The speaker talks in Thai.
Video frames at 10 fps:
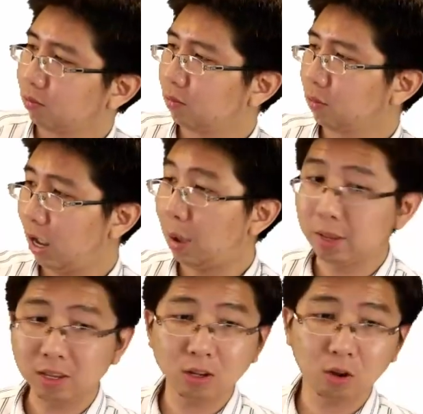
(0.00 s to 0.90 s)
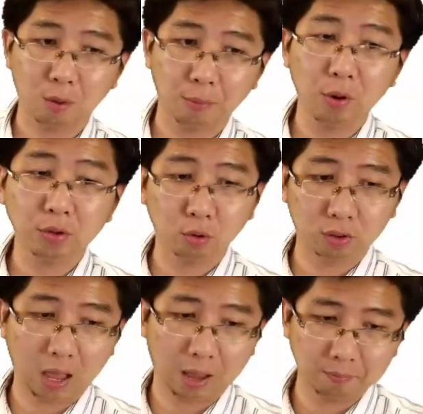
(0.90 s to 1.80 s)
หาเพเชอร์ก่อน เพราะว่าโจทย์
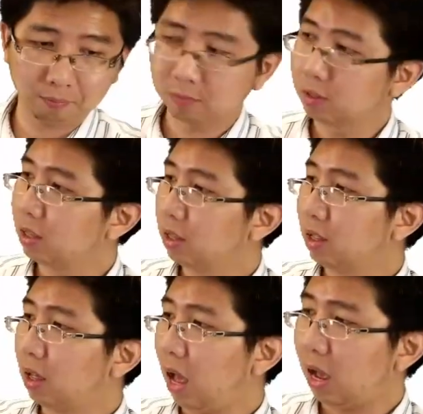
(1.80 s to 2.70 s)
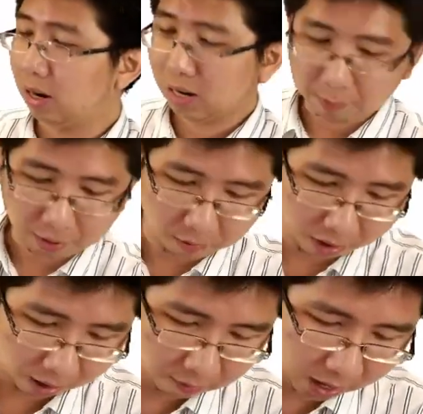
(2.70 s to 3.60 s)
ถามอ่ะแล้วทำไงวะ
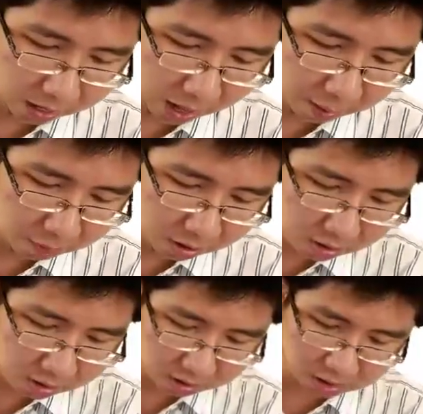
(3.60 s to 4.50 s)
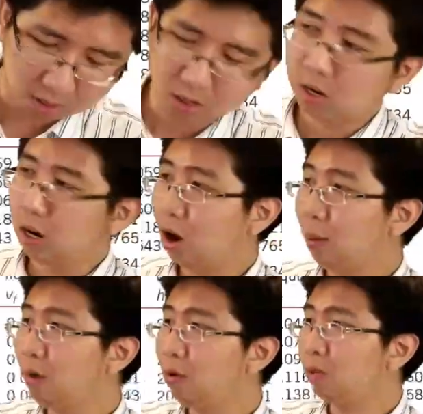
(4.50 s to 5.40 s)
เวลาทำก็คือ เราก็ไป
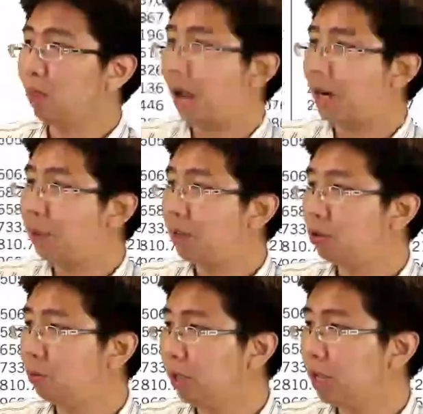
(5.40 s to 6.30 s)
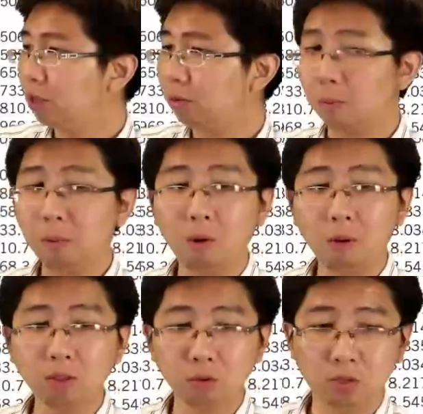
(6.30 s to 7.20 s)
ดูตารางที่เป็นซูเปอร์ฮีทถูกไหมเพราะว่า
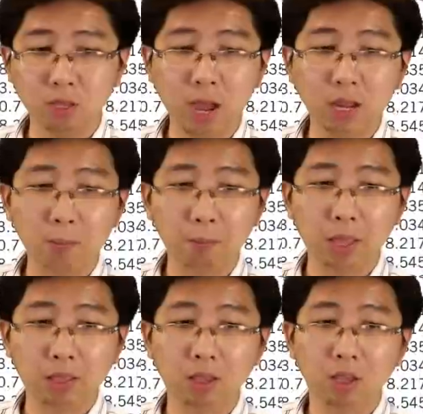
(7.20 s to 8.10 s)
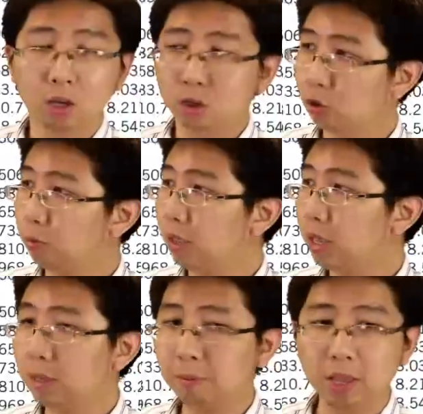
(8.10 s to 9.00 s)
จุดที่ 5เนี่ยเป็นซูเปอร์ฮี
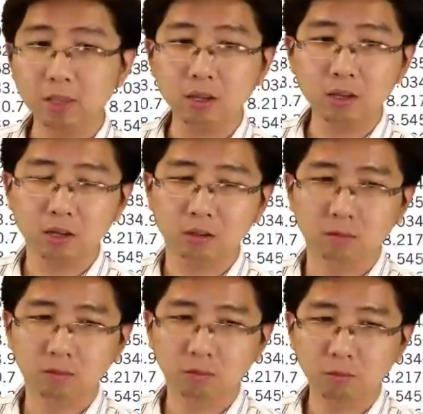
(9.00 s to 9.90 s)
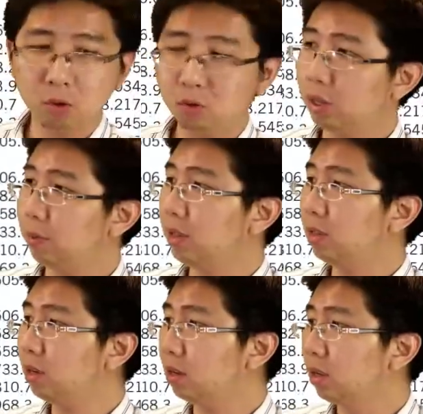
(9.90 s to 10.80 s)
ทเพเชอร์ไม่รู้สิเพเช
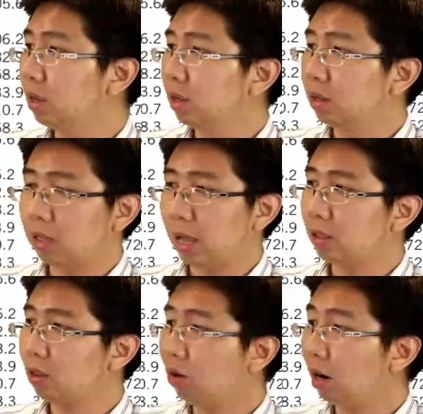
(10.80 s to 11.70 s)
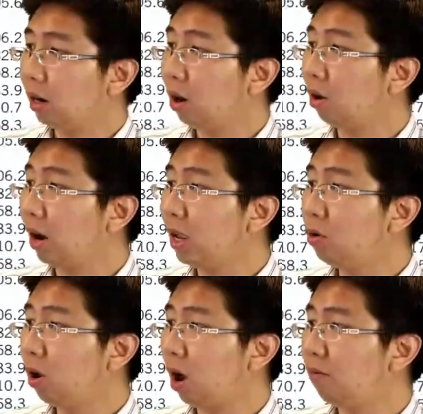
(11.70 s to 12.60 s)
อร์อาจจะต้องลองไล่ดู
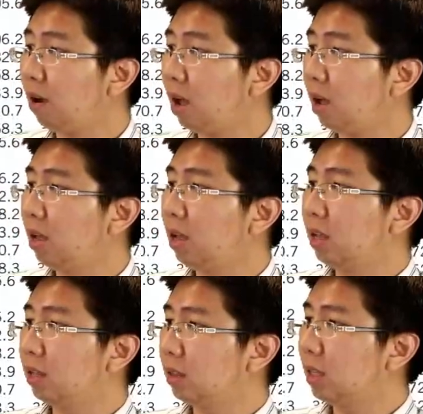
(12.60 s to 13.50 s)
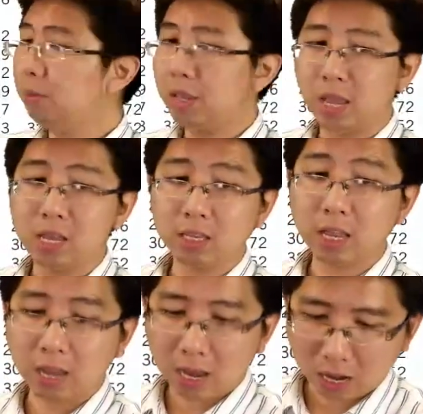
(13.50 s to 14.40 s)
ครับว่าที่มีเอสใก
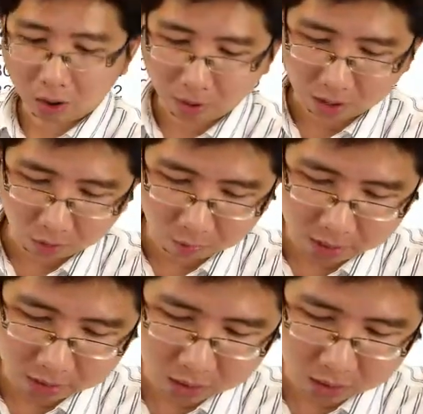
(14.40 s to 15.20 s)
ล้ๆเราอะเรามีที่